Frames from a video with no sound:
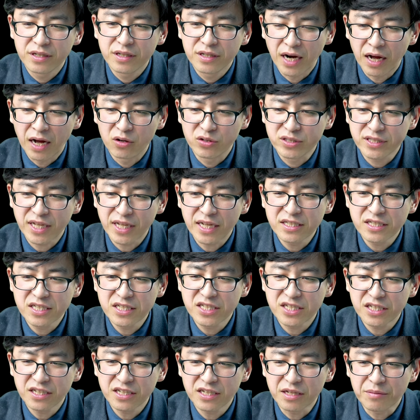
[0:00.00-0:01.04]
然后《三
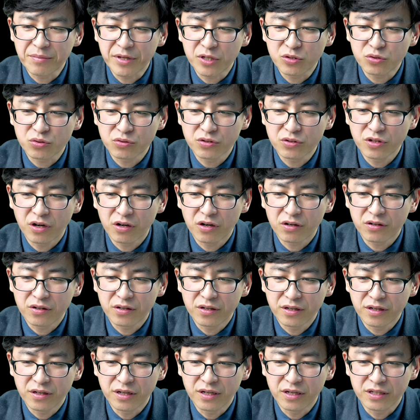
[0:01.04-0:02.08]
字经》里面说
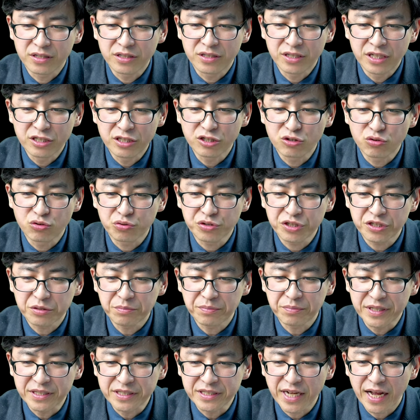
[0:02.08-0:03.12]
到啊，人之初，
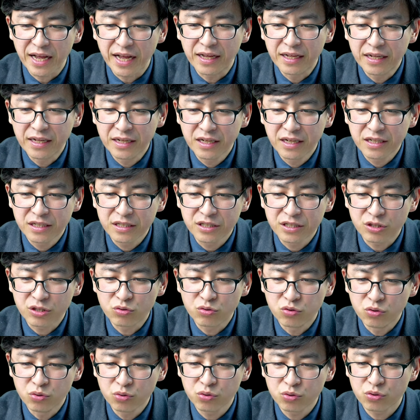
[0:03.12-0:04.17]
性本善。使
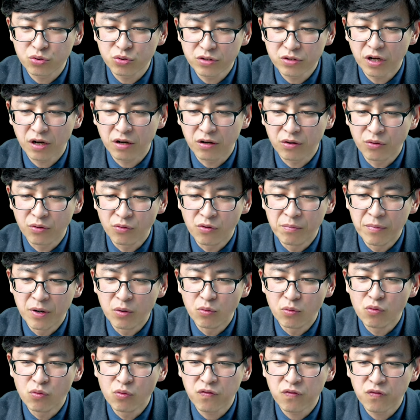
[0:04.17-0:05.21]
徒说到我
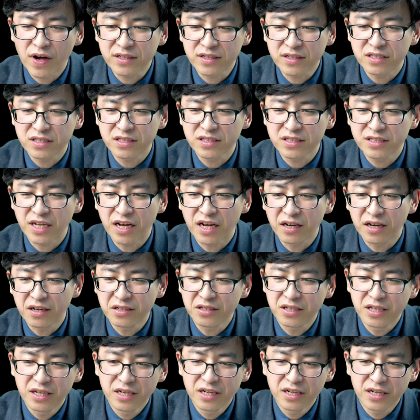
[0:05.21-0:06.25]
们无法思想
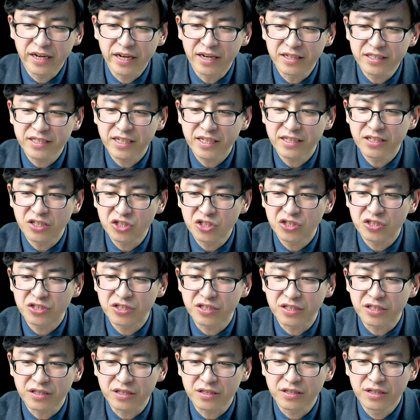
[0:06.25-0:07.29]
良善的事
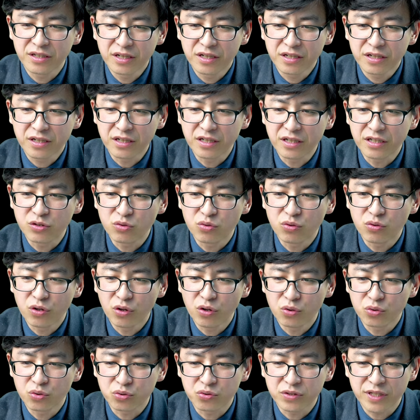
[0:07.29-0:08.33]
情。格林多
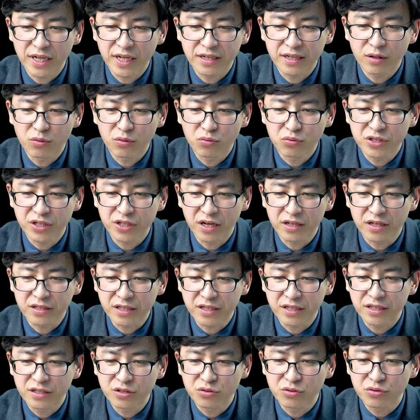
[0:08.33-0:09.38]
后书三章五节，你
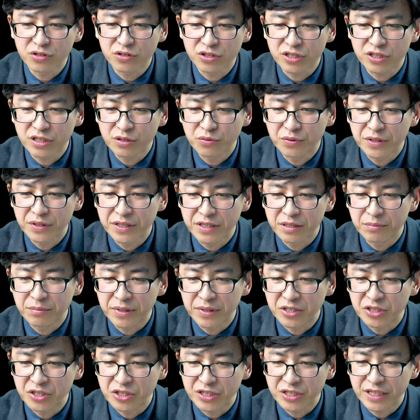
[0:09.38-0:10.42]
根据的是英文译
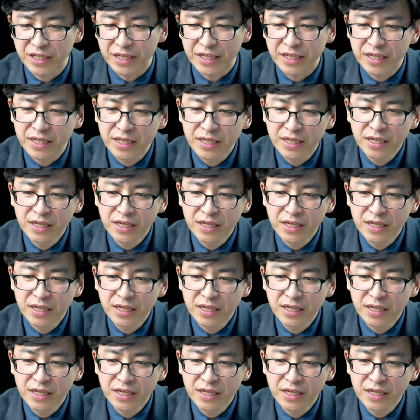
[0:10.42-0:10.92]
本直译。